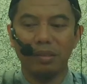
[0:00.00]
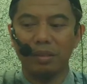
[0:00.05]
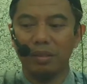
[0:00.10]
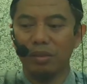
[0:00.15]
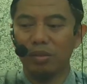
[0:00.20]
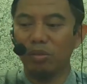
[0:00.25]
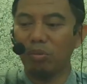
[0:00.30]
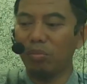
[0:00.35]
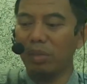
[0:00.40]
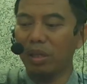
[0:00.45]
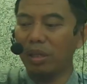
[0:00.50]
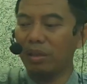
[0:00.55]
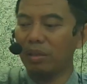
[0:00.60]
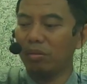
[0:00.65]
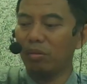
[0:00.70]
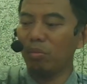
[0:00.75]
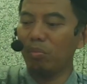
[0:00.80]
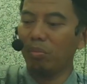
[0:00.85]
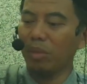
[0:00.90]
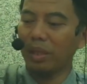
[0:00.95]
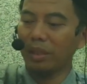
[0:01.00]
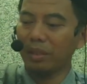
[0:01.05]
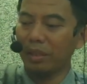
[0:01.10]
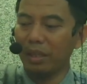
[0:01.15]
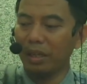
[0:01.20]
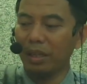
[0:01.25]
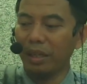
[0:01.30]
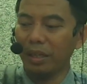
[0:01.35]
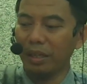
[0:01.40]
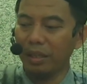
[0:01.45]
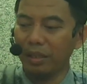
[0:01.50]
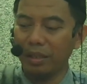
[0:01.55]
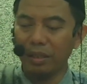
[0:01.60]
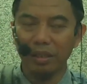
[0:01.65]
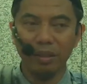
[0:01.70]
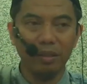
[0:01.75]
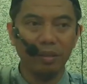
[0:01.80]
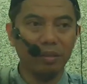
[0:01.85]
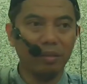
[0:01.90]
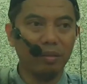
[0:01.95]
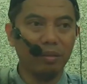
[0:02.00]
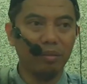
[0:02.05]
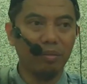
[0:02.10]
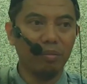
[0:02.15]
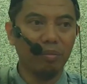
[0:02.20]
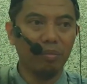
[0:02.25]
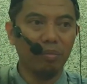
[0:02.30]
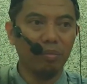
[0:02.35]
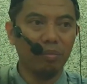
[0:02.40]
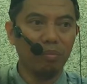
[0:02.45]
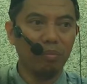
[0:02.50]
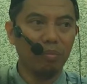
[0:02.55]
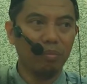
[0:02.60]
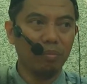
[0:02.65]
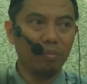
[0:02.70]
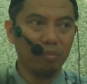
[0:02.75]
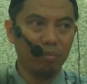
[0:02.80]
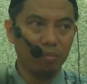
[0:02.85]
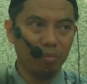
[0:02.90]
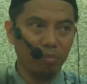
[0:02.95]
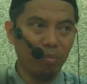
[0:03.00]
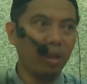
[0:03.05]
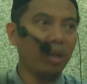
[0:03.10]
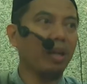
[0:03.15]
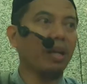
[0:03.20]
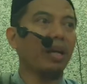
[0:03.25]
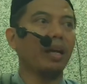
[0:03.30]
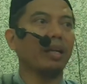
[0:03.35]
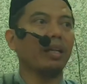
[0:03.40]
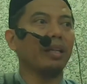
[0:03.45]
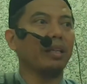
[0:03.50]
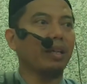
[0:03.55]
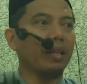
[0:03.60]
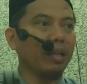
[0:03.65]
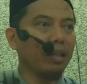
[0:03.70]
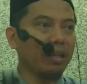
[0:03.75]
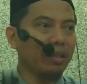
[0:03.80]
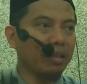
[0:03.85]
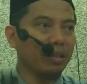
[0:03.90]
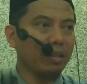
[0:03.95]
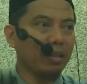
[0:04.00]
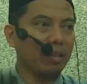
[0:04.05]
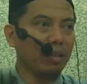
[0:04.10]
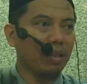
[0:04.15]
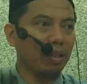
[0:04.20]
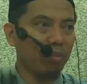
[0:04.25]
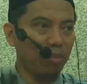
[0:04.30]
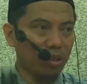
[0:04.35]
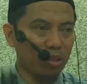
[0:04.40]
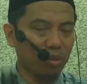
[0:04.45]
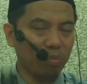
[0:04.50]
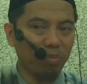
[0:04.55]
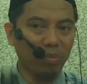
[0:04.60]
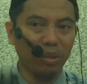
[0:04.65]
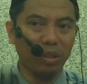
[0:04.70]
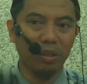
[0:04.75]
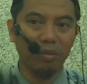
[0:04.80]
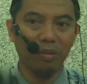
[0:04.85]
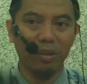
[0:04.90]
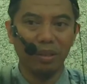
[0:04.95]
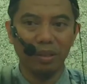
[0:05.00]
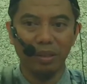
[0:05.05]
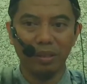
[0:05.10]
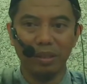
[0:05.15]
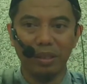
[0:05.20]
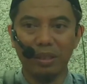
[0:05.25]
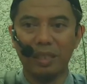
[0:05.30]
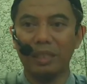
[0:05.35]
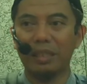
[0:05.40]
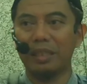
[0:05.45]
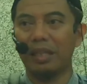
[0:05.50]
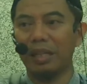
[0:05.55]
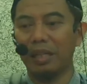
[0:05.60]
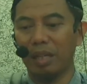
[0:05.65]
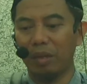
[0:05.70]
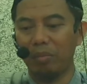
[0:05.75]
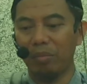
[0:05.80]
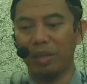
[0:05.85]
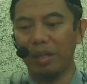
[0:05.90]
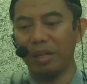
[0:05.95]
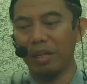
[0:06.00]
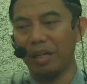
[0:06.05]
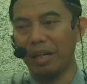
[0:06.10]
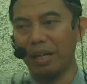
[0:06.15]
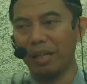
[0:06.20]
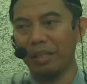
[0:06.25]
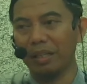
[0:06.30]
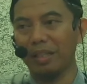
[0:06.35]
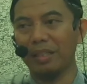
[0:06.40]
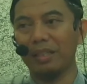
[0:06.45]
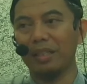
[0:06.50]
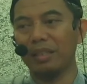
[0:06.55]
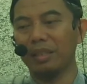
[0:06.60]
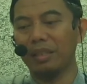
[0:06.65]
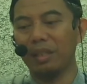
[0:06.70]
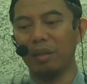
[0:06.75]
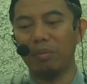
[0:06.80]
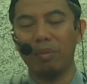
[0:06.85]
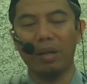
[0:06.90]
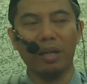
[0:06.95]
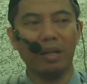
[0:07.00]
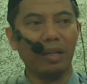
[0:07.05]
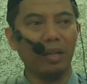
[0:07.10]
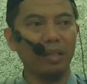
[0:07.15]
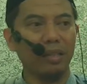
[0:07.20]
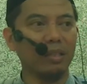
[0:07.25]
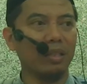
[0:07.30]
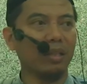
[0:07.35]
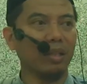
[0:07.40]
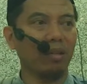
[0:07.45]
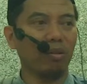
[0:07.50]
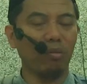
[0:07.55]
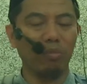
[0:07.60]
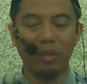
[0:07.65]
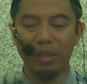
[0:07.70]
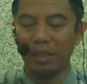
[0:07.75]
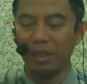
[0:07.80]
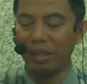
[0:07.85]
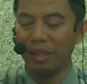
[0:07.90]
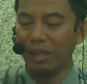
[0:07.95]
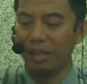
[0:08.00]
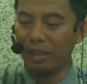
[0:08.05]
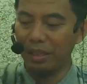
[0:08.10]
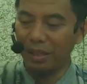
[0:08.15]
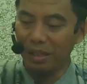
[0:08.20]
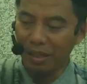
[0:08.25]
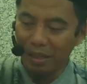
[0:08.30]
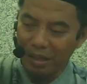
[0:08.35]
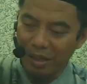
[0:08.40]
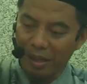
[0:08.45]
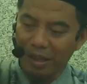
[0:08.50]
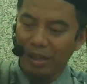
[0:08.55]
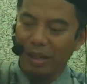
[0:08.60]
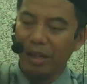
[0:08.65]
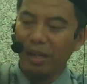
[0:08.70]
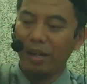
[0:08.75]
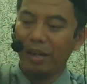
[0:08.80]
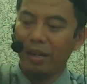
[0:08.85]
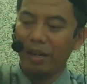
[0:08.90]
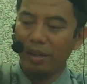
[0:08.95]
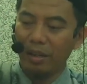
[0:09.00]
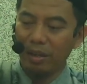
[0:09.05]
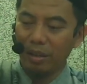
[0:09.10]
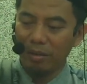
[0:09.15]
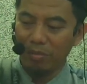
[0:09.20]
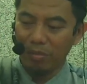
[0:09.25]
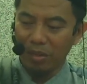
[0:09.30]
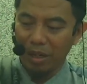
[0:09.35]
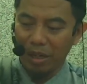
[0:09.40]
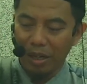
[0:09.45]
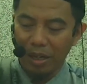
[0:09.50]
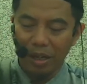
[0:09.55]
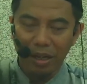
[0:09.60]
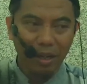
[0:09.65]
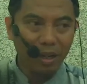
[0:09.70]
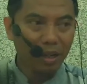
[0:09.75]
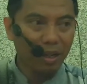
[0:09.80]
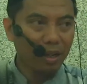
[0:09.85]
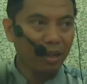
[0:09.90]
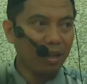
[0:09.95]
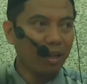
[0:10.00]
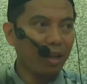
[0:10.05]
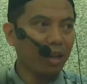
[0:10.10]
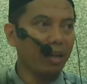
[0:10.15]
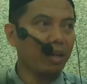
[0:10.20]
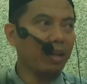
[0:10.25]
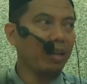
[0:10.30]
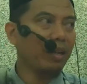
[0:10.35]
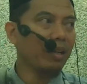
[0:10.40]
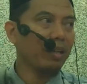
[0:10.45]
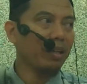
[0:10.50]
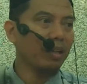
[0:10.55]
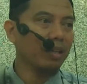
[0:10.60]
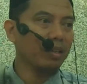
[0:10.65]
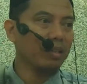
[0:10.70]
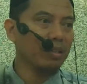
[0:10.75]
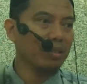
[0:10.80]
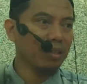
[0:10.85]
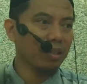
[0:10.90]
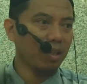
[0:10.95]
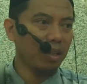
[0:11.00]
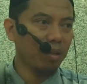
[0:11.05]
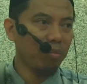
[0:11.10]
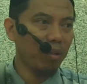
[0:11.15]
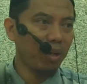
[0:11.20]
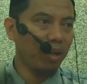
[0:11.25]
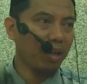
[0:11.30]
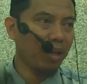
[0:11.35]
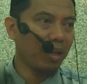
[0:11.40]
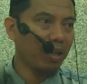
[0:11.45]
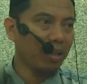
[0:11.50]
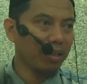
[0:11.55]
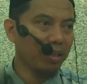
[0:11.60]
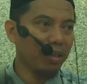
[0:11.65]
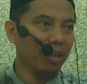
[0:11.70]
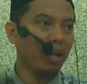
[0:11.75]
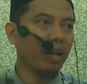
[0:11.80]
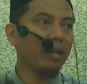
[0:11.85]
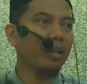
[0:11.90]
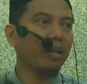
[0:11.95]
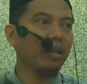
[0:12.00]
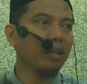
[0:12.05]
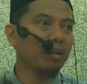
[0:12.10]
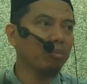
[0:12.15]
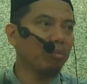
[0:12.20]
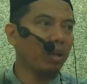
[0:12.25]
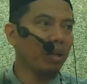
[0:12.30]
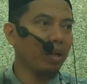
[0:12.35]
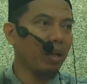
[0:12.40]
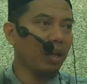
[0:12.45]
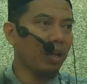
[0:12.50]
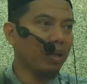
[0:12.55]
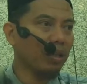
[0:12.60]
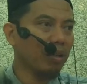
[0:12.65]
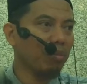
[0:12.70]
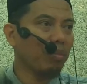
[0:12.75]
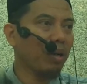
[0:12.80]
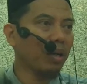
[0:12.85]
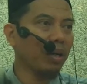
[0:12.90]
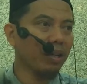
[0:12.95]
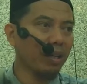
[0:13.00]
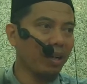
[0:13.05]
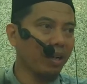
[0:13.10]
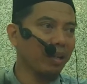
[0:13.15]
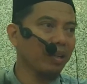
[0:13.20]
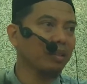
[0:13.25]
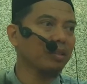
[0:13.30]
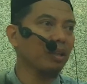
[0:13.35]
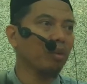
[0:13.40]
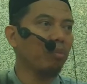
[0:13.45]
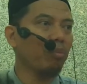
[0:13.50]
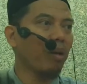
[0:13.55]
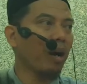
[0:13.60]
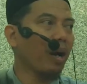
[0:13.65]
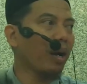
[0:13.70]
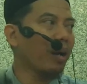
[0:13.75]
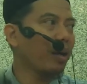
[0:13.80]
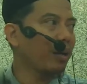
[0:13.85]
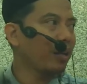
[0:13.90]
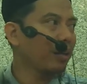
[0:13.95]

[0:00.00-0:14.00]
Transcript: Cuman umat yang lainnya berlarinya lebih cepat daripada kita. Kita nggak bergerak, kita tidak melangkah, sedangkan umat yang lain ada yang langkah, ada yang setengah berlari, ada yang berlari, bahkan ada yang terbang.